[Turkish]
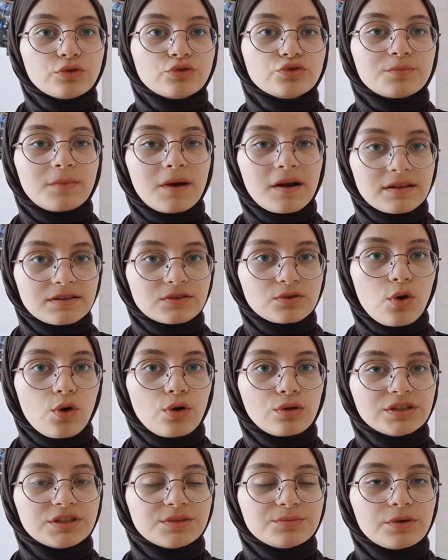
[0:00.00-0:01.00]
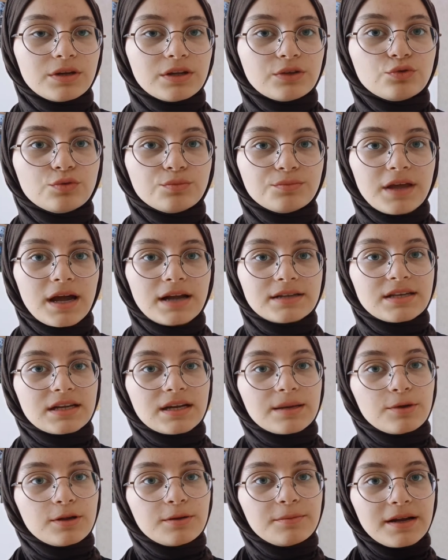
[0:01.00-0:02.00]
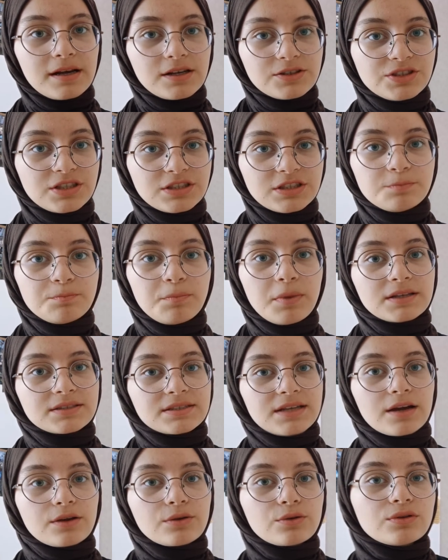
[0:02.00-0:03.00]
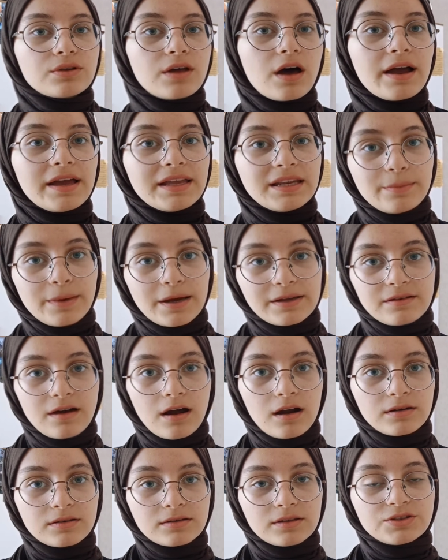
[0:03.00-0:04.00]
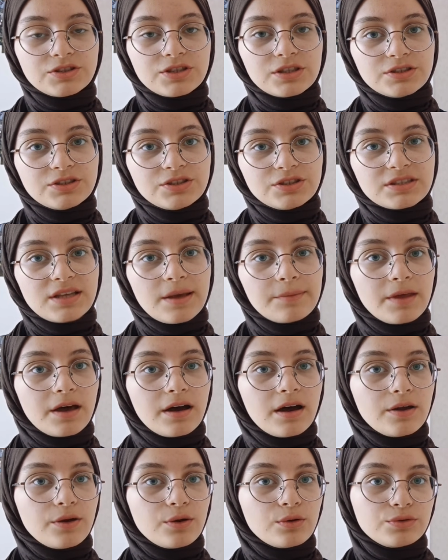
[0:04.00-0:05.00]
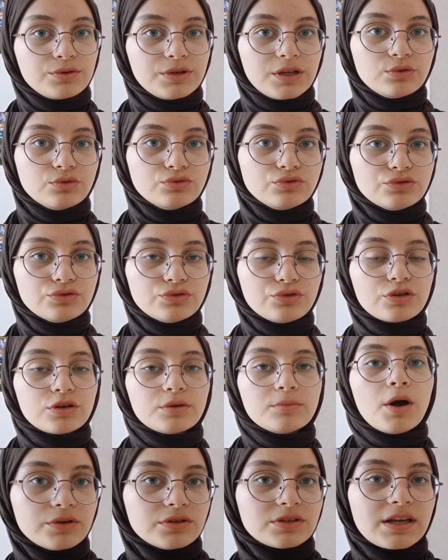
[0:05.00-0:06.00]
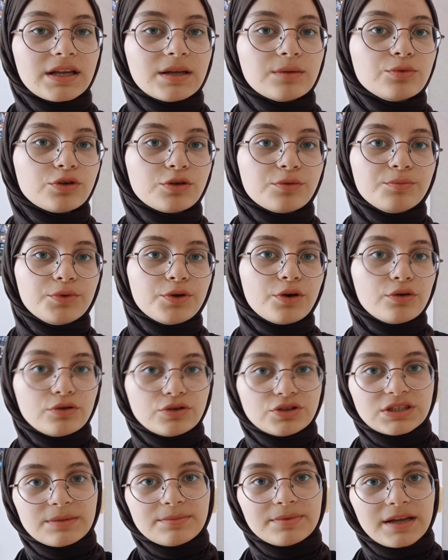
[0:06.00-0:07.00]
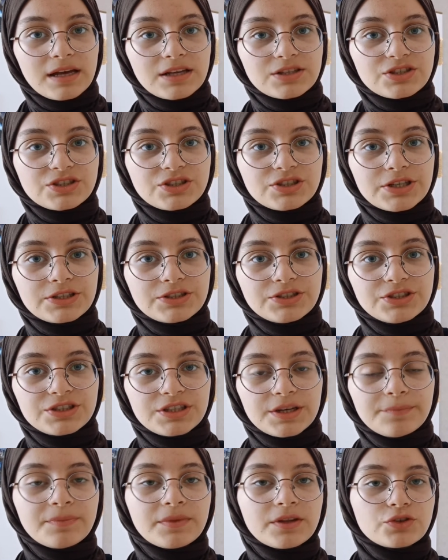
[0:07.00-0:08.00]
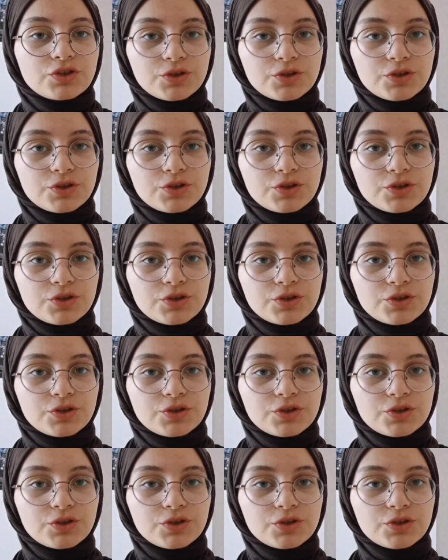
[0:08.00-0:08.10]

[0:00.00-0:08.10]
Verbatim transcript: Bugün cumartesi olduğu için böyle tüm derslerden böyle biraz çalışıp pazar günü daha edebiyat ağırlıklı çalışırsam daha iyi olur diye düşünüyorum. O yüzden de bugün biyolojide birazcık çalışırım.